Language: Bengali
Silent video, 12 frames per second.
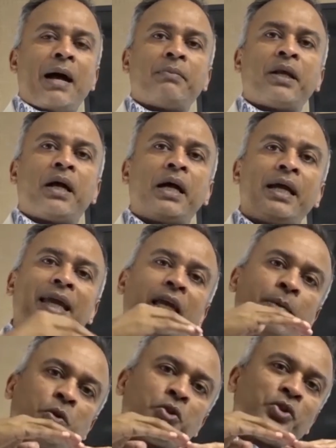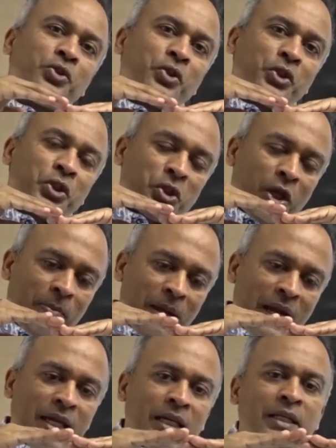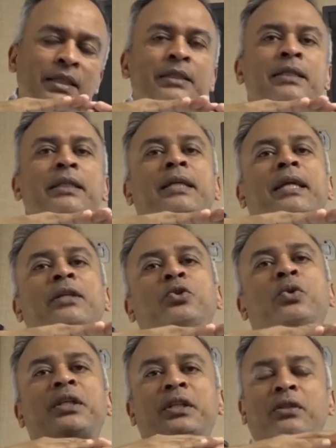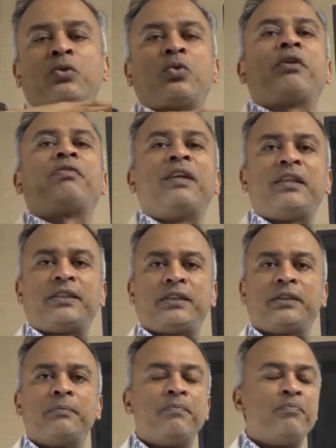আমরা এই পর্যন্ত সবাই নিজেকে এডুকেটেড করে ফেলেছি